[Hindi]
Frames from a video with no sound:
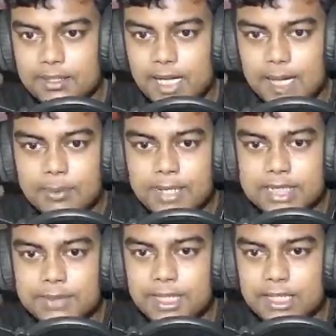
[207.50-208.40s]
आपको कैसे
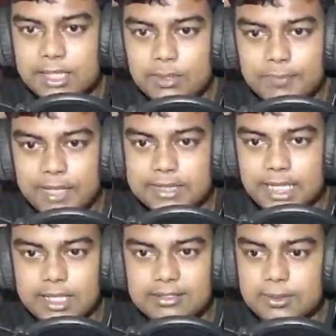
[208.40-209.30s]
भी करके टॉप फ्रैक जाना
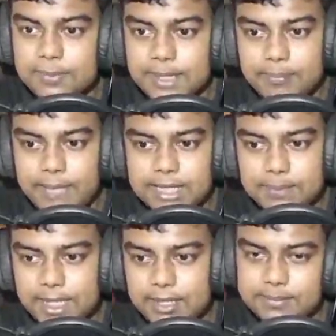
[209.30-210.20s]
है तो बंदा पांच पे है